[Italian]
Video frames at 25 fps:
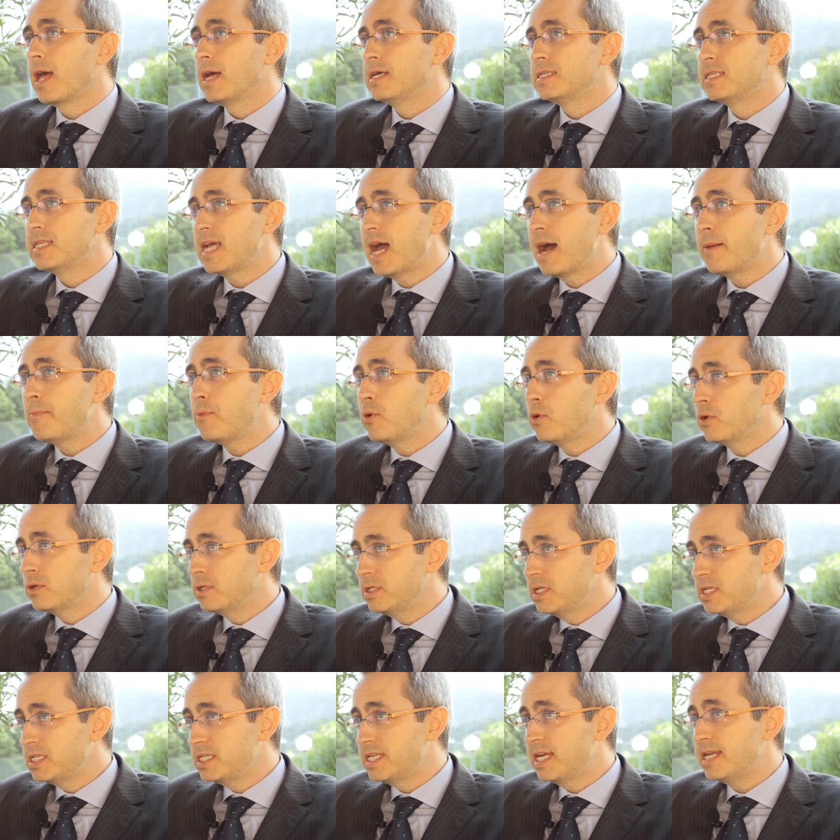Siamo
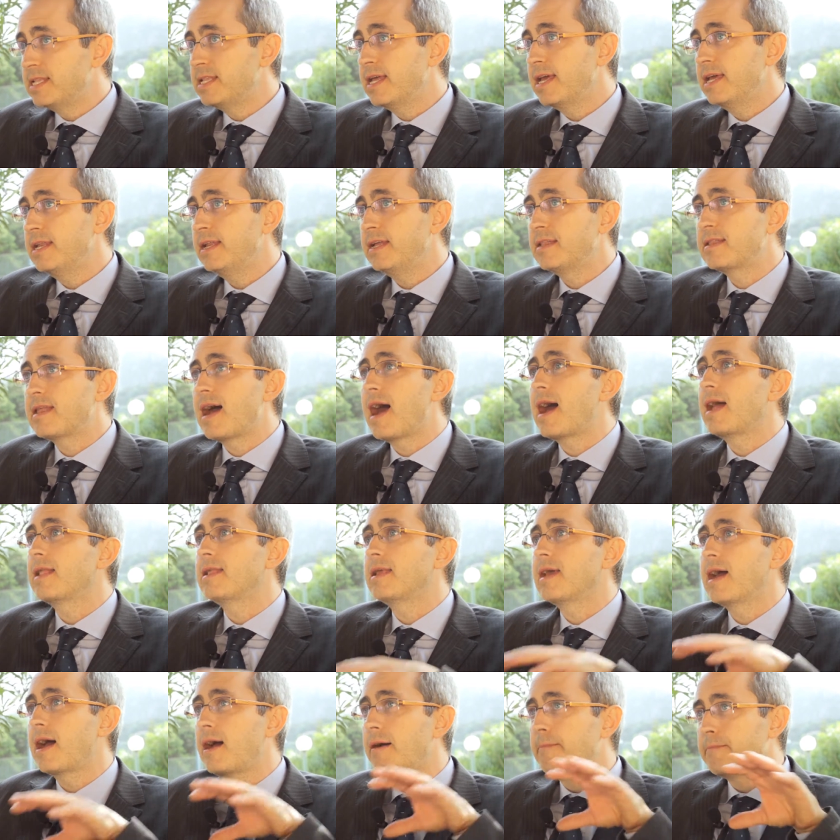di sede in
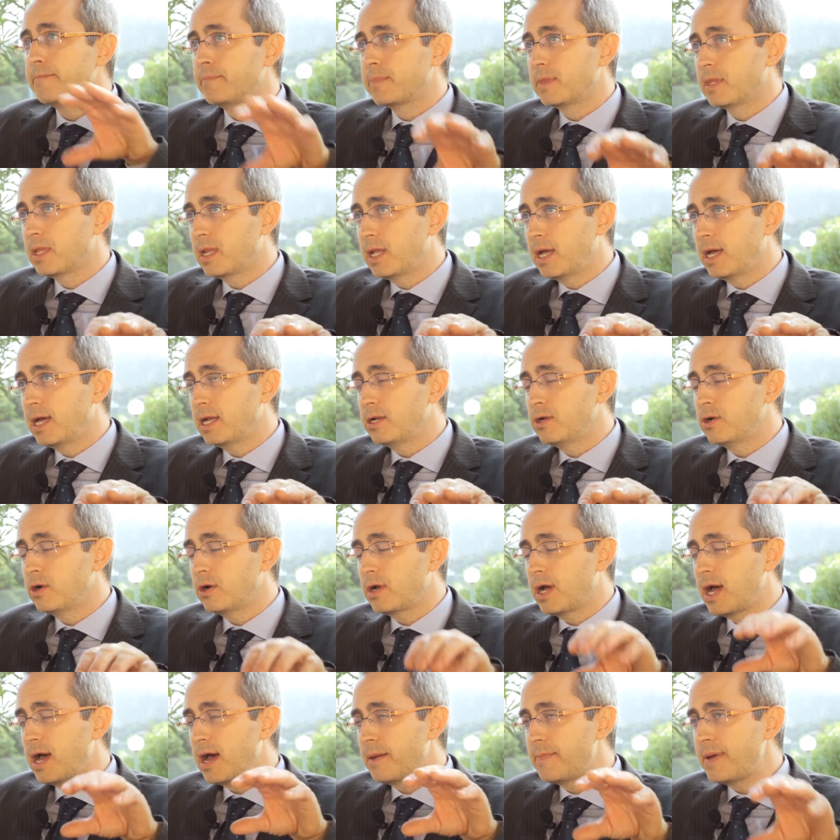Italia
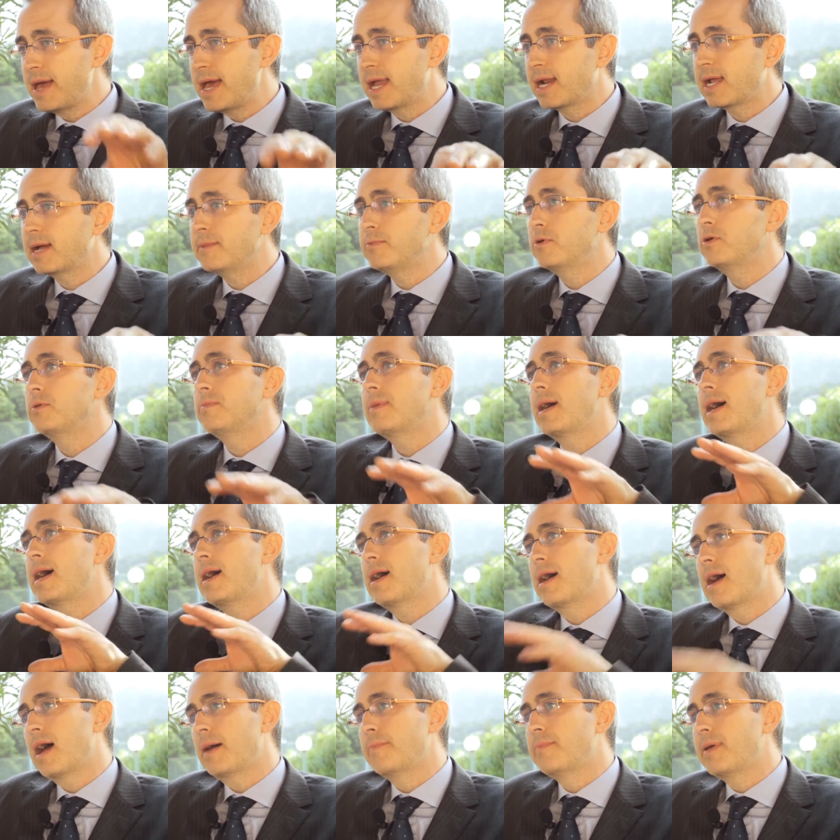a Bergamo
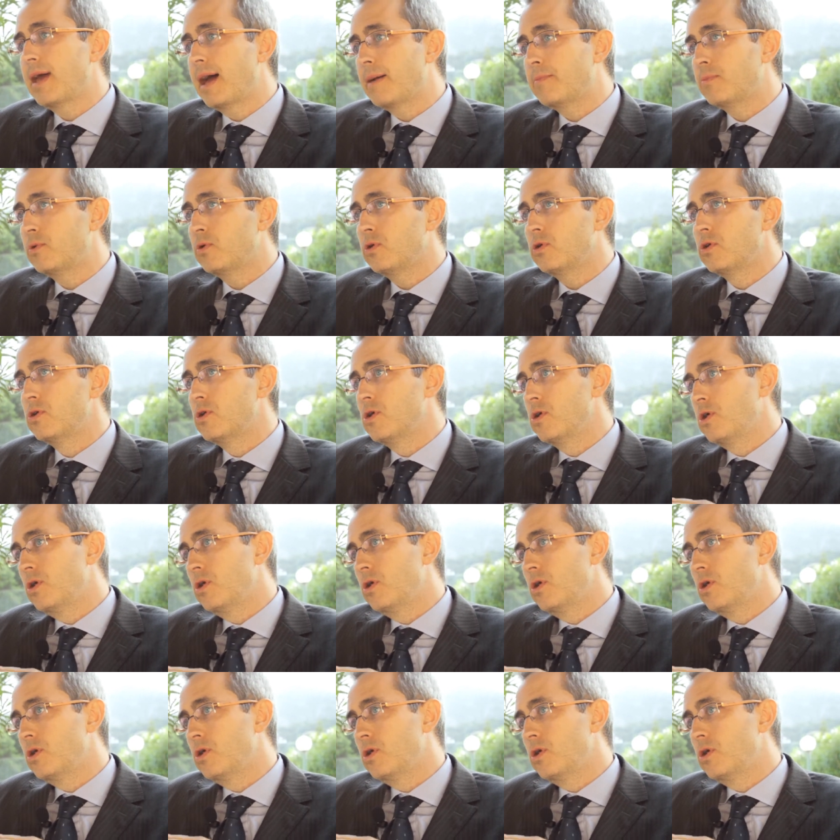ma abbiamo